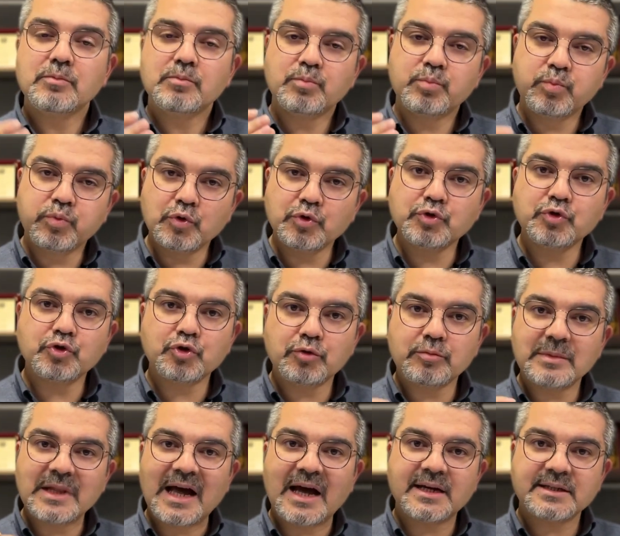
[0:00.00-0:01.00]
Bu
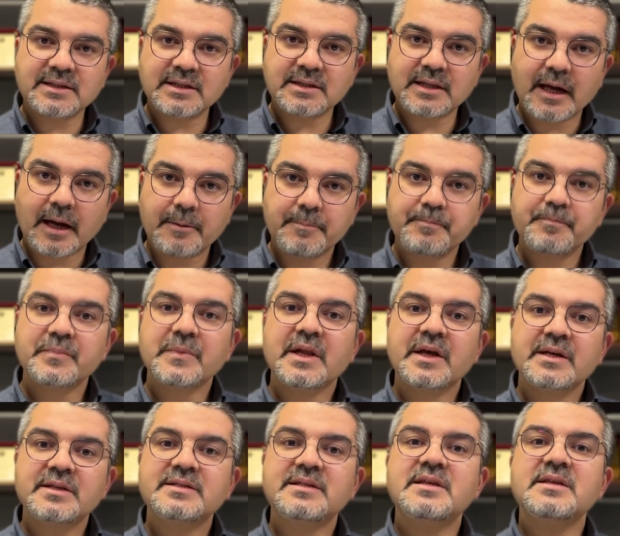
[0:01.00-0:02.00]
durumlarda da
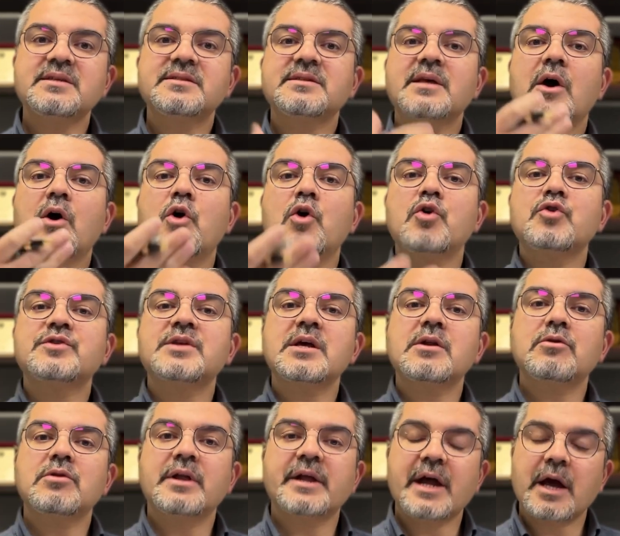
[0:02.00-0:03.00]
siz özel
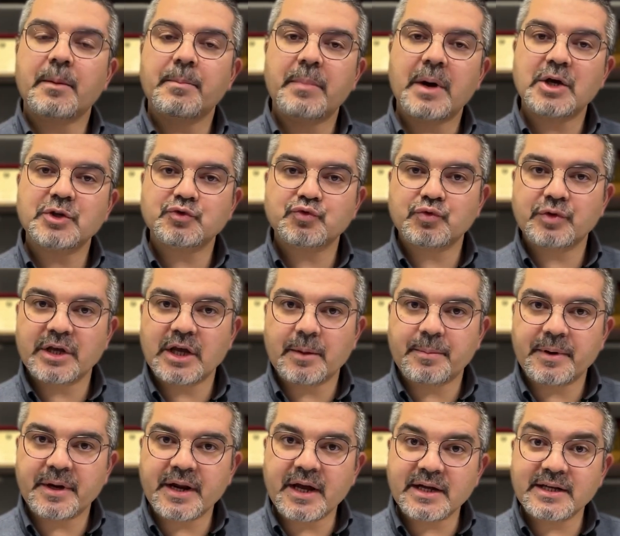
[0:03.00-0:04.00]
olarak başvuru
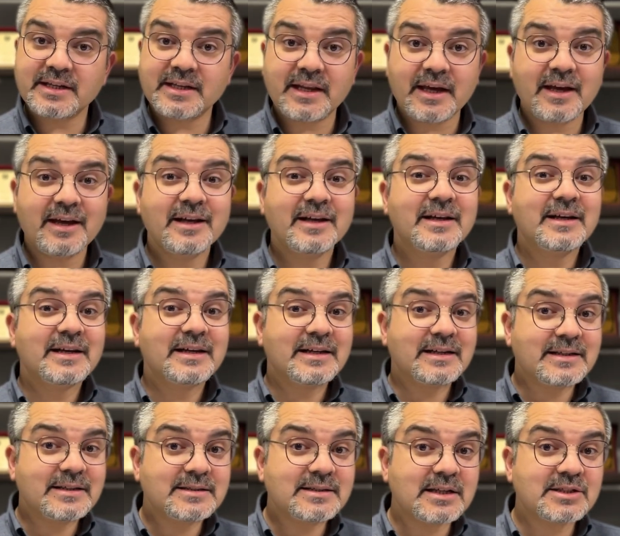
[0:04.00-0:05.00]
yaparak yine
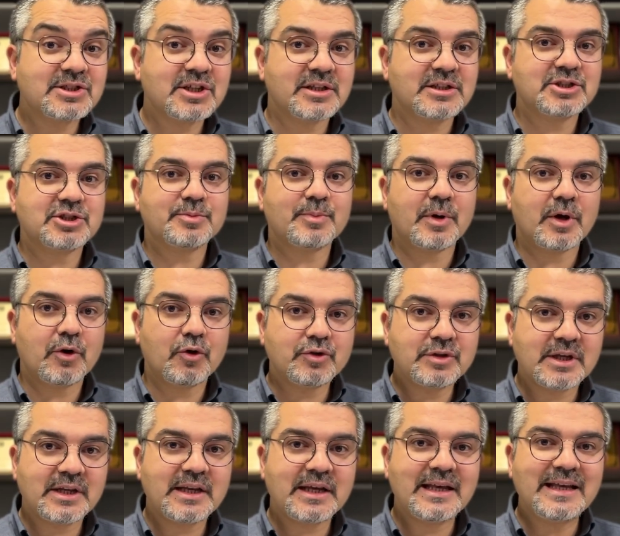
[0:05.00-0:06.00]
kısa çalışma
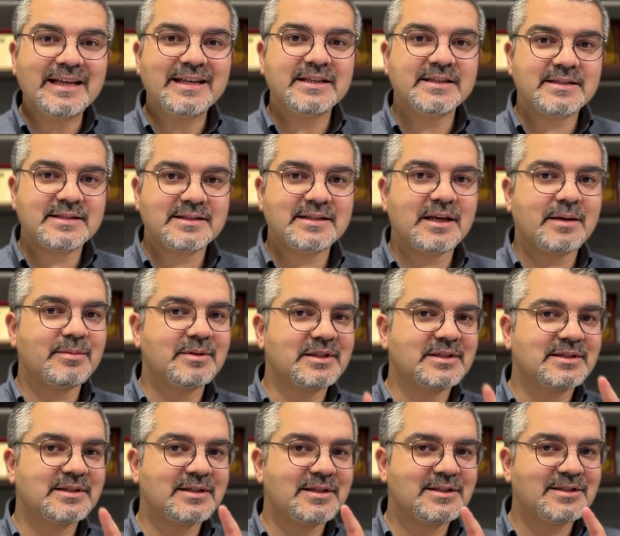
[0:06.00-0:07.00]
ödeneği
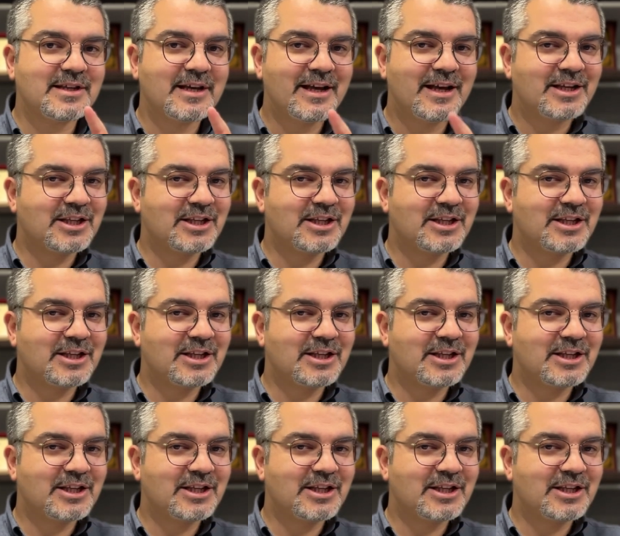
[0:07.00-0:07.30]
isteyebilirsiniz.